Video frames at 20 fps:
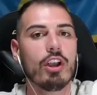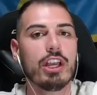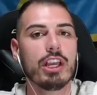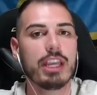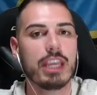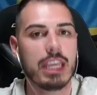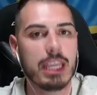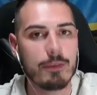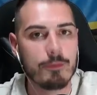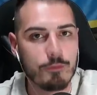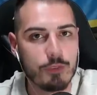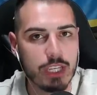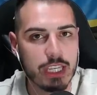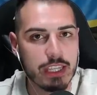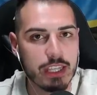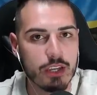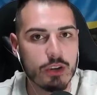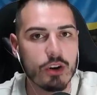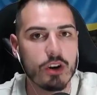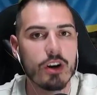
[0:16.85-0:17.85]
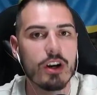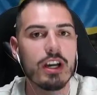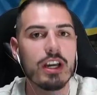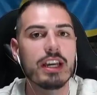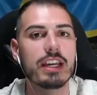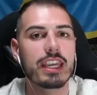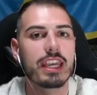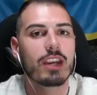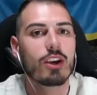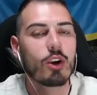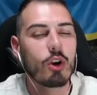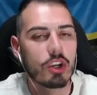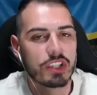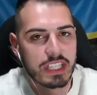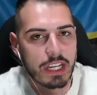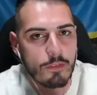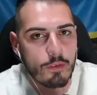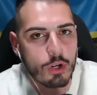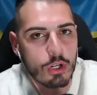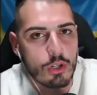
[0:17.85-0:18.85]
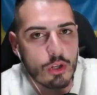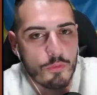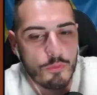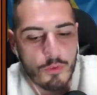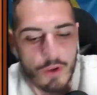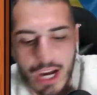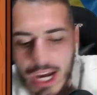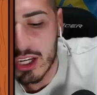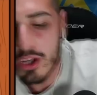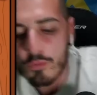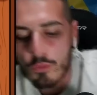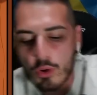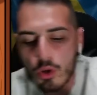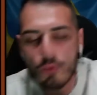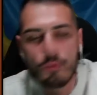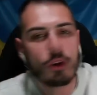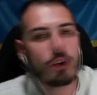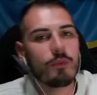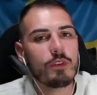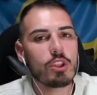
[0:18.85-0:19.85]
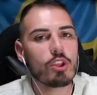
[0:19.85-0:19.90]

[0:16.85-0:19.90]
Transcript: in video Che cosa voglio fare? Voglio fare un video